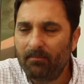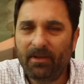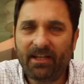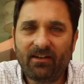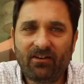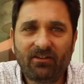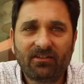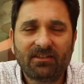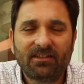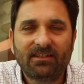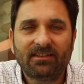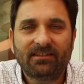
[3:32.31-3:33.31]
pero
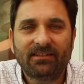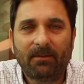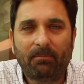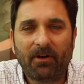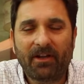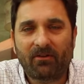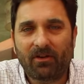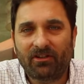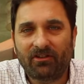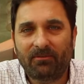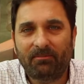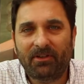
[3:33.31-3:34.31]
después
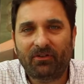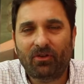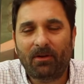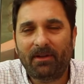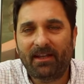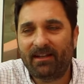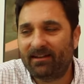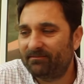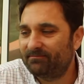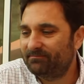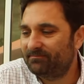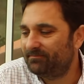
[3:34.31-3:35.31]
cuando empiezo a ver
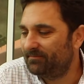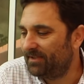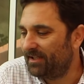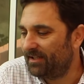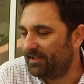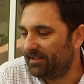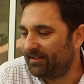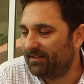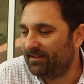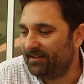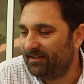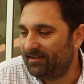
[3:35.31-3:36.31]
eh,
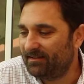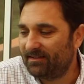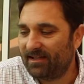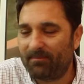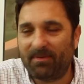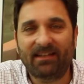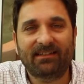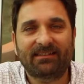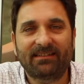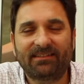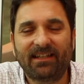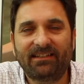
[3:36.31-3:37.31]
que la planta
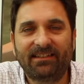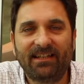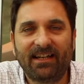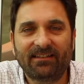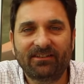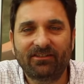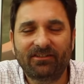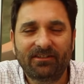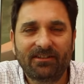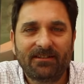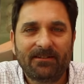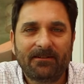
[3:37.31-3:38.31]
se está estirando,
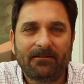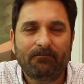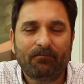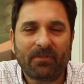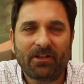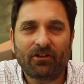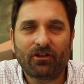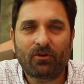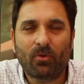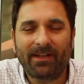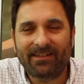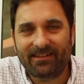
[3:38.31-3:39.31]
me doy
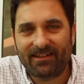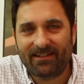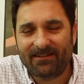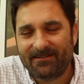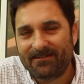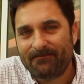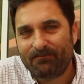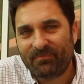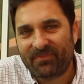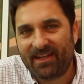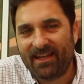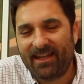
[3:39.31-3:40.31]
cuenta
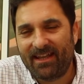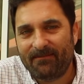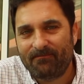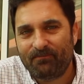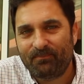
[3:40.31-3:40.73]
que